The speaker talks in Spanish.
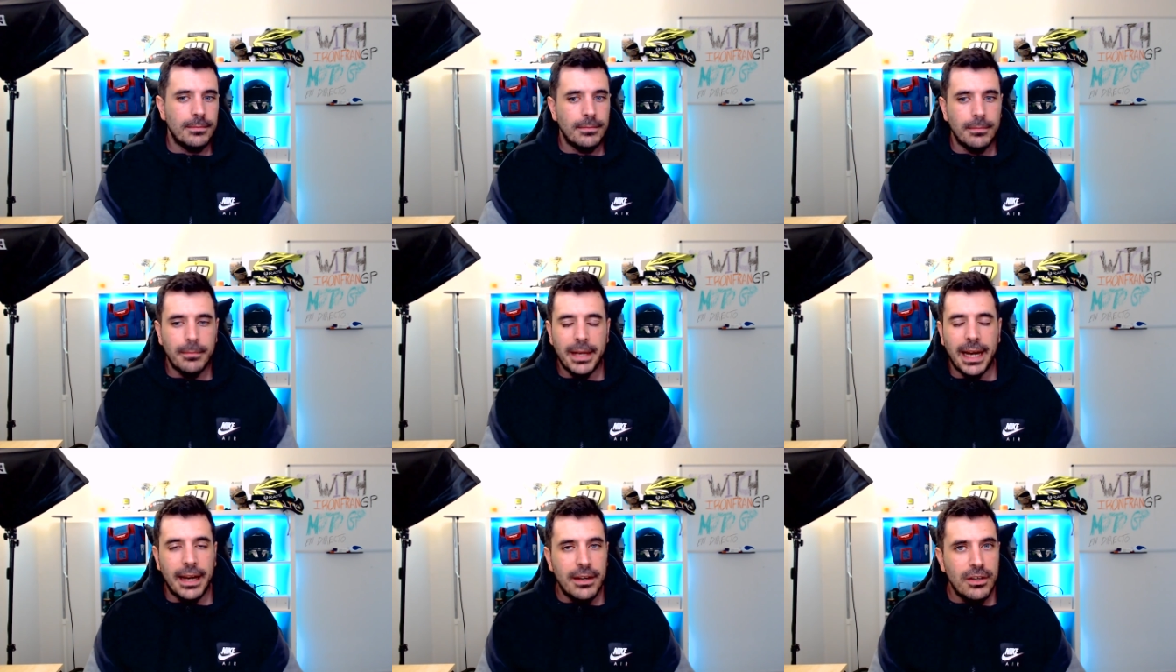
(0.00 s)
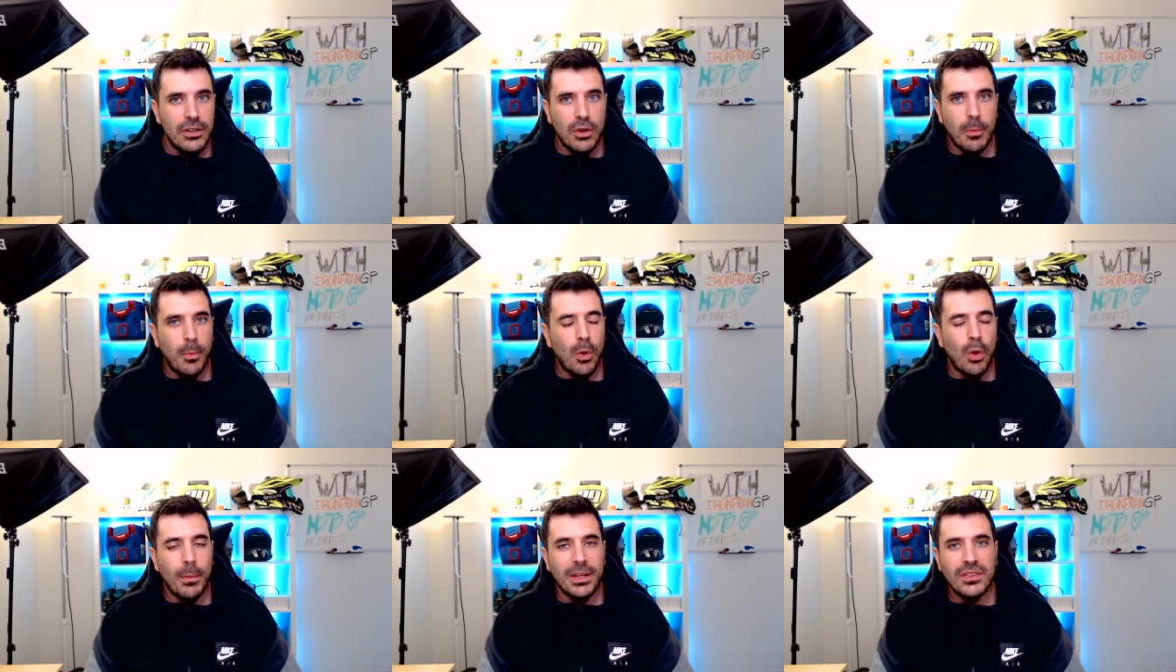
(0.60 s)
mira, no
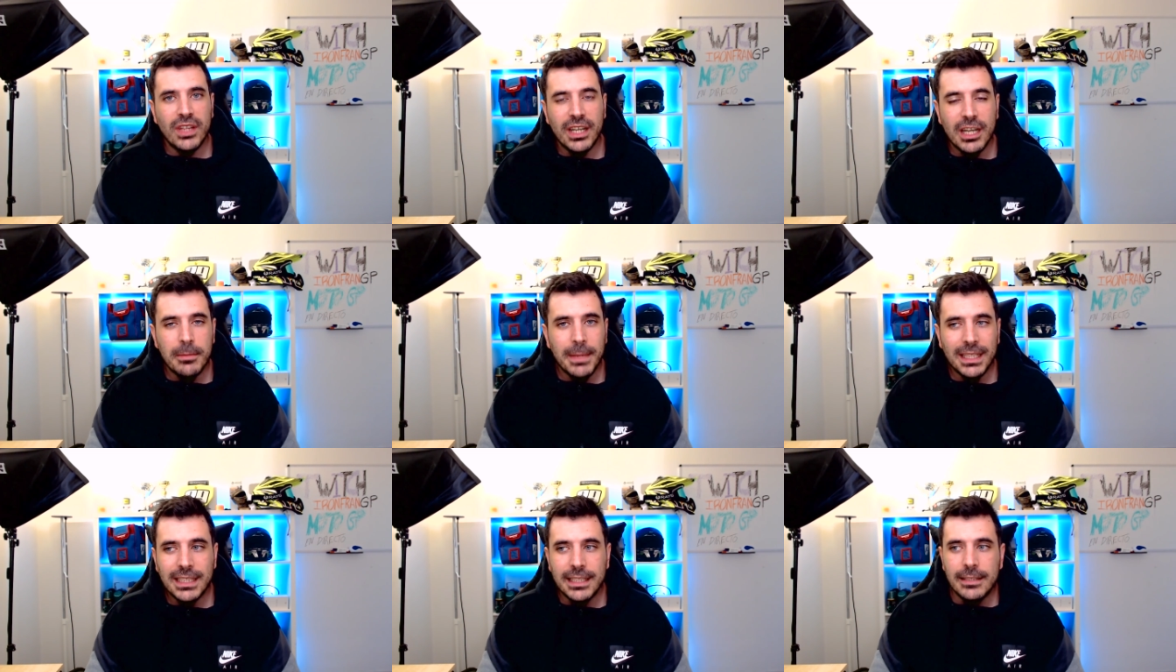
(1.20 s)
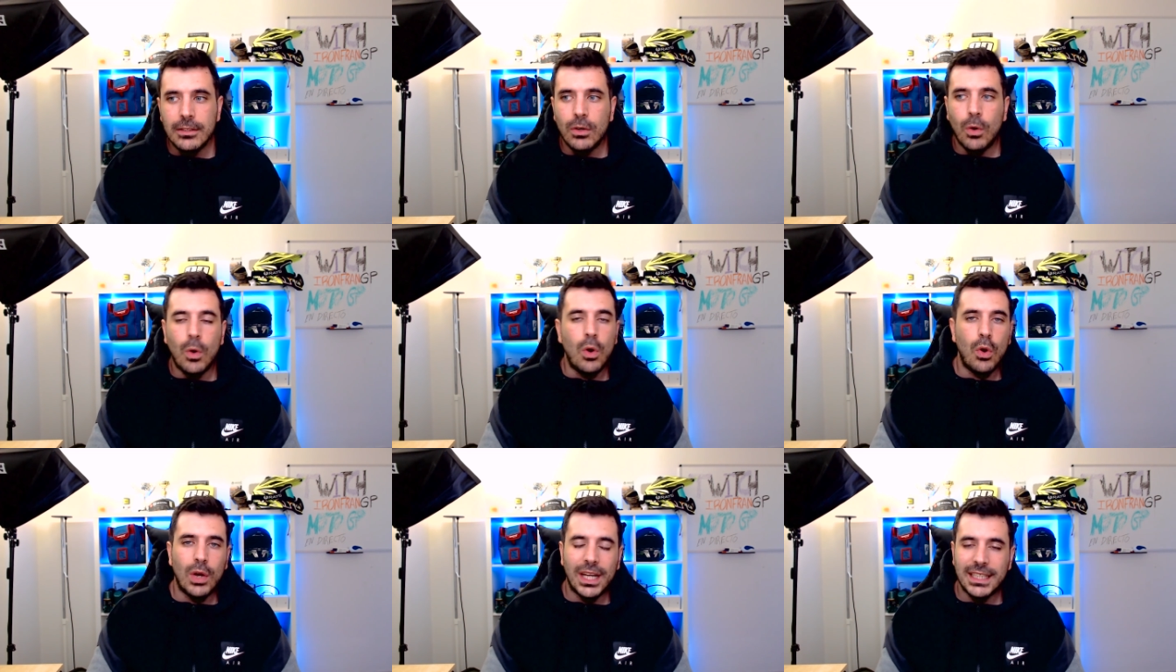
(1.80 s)
puedo mantenerme así o
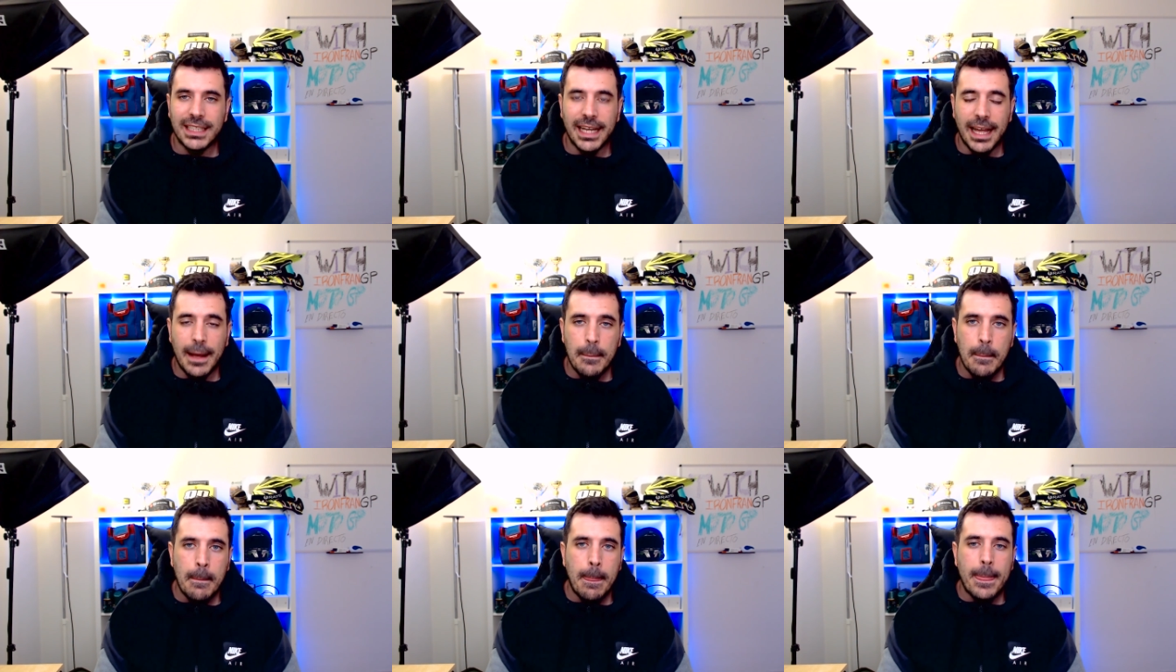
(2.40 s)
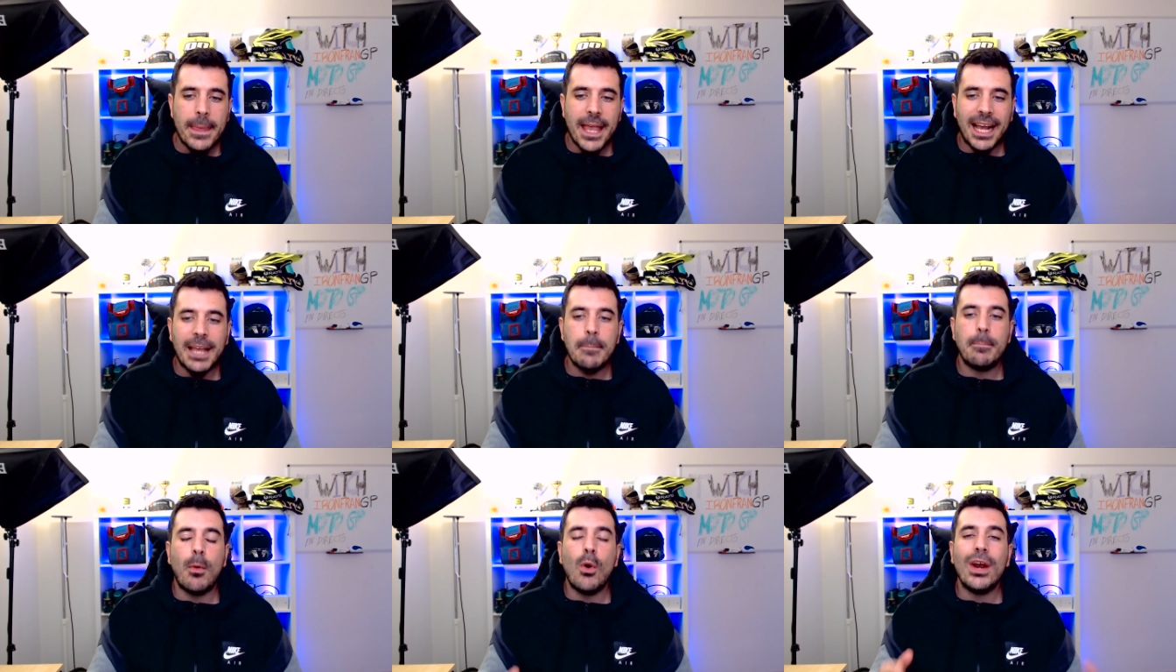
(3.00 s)
lo que sea, ya que
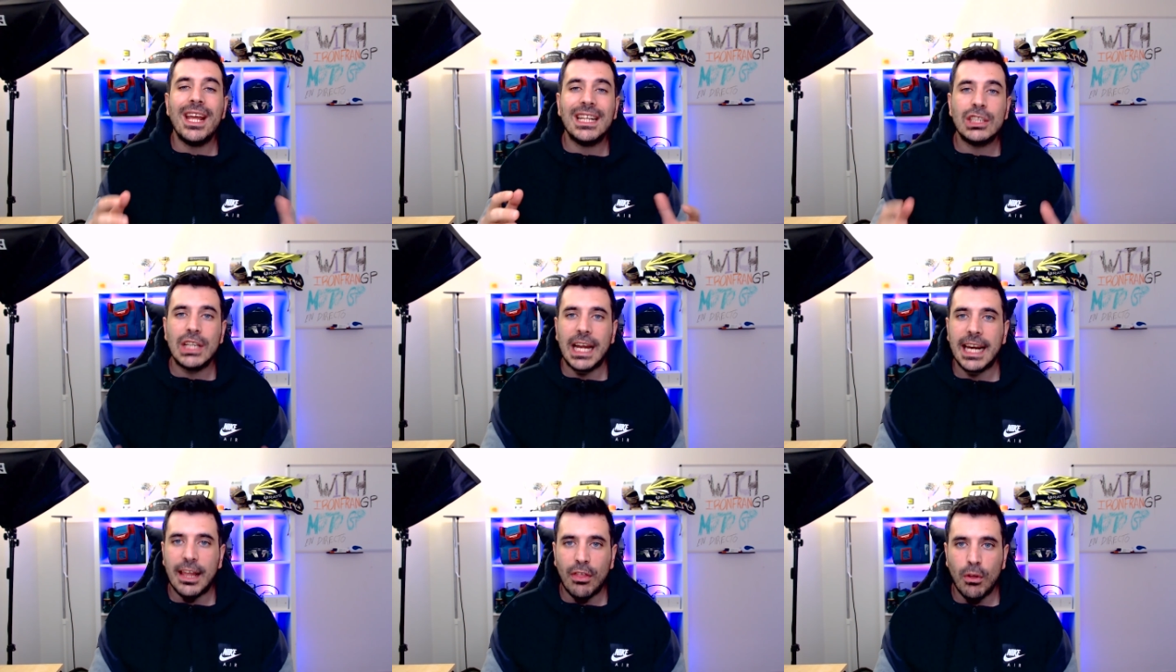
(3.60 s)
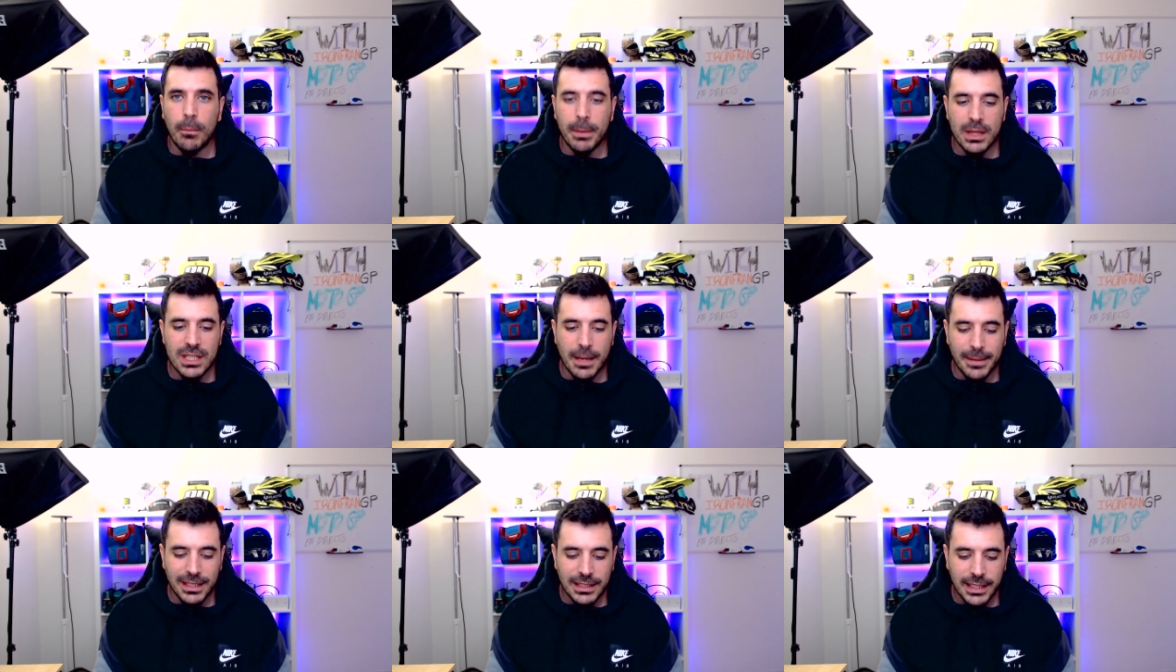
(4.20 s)
por esa razón
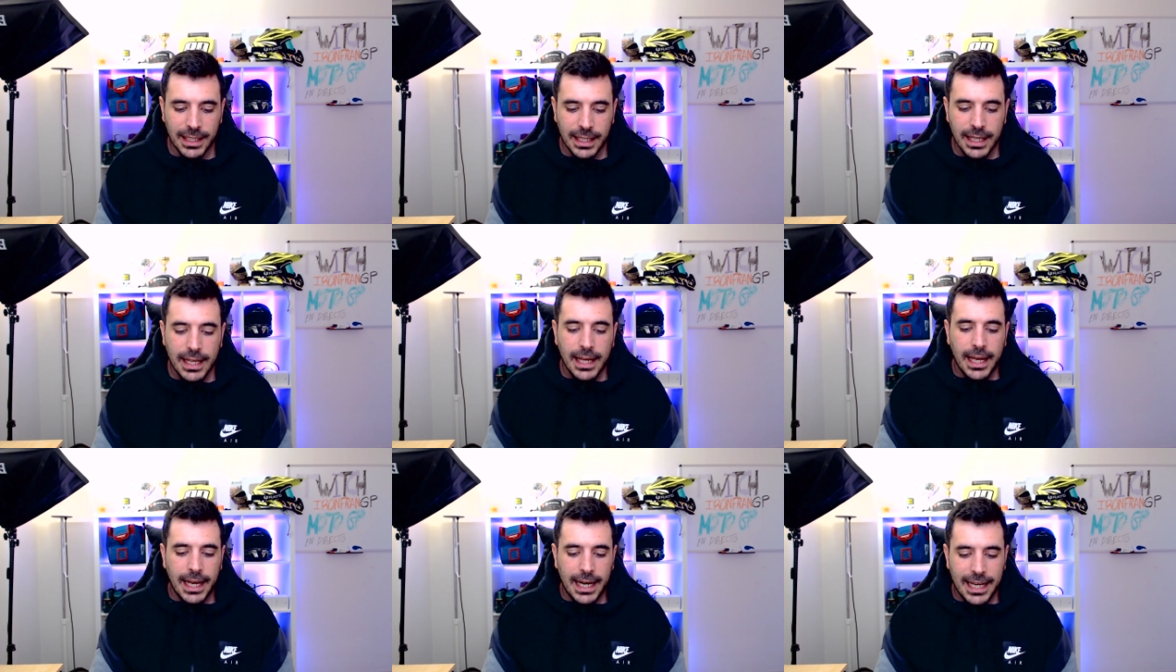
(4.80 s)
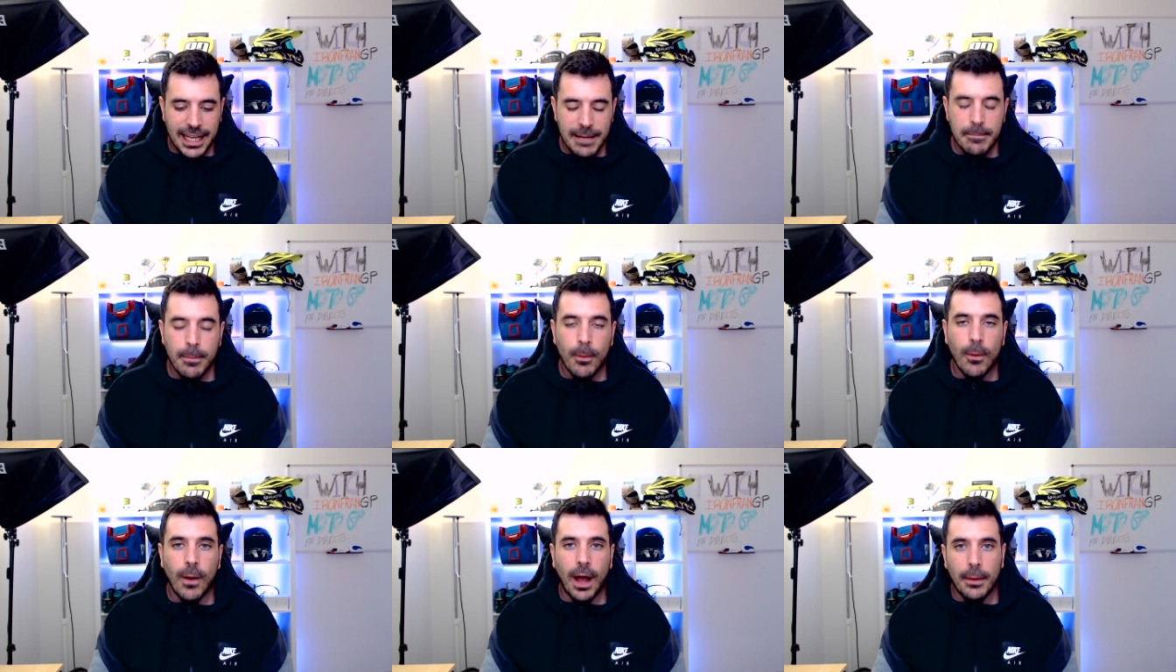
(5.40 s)
precisamente el
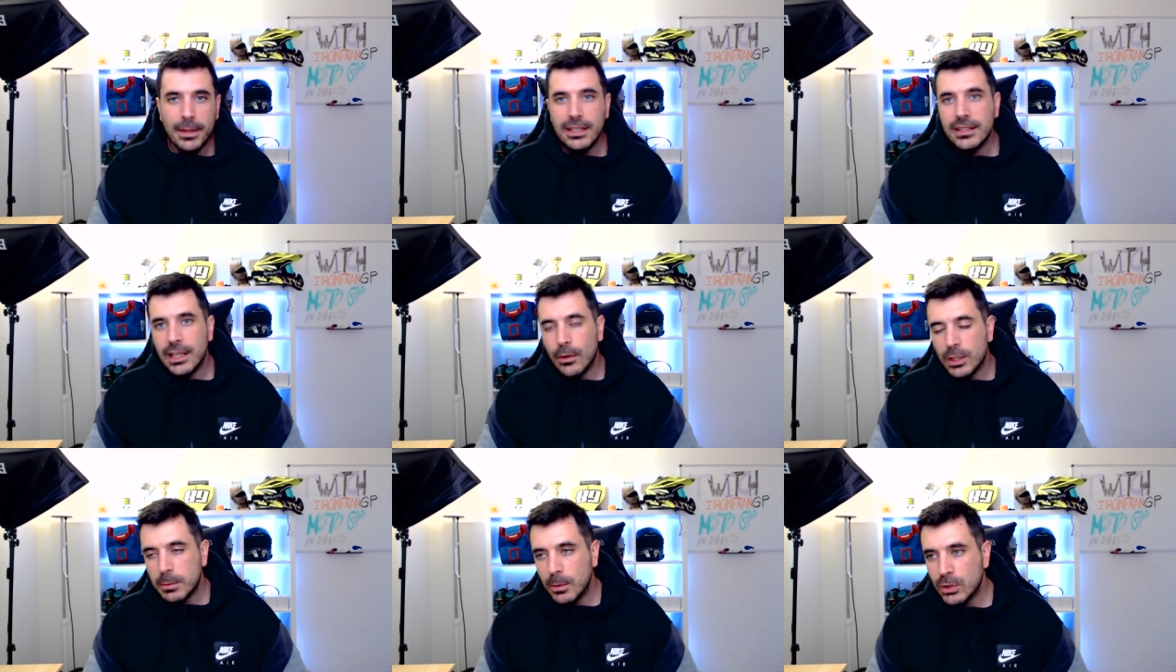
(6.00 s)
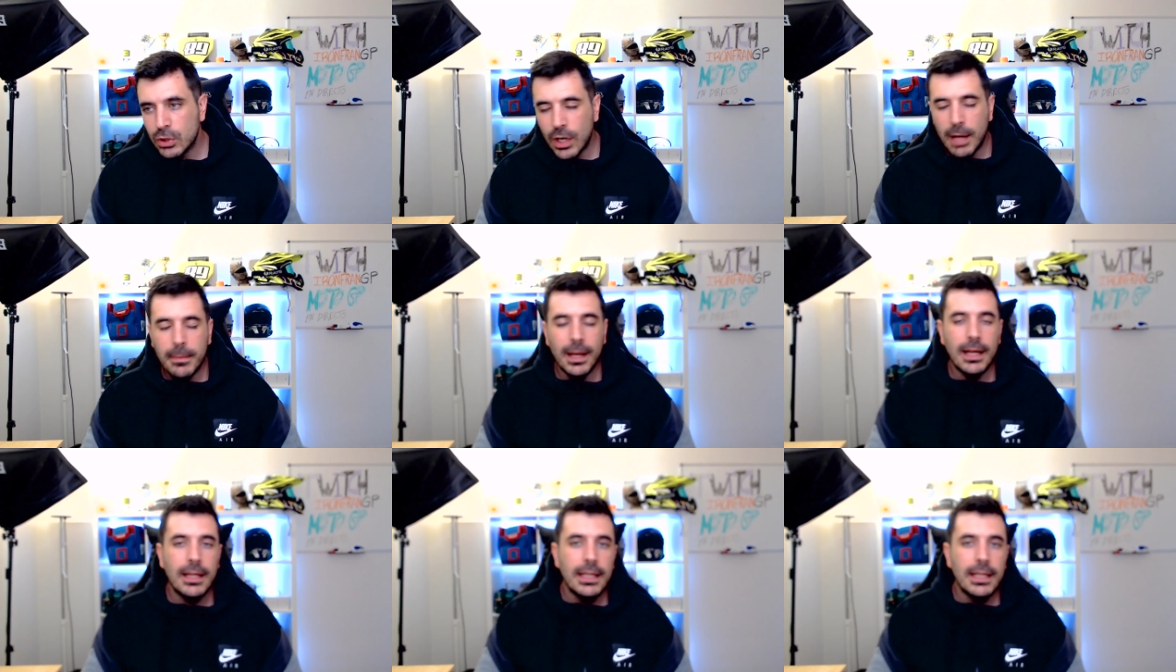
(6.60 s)
equipo Avintia o Sponsorama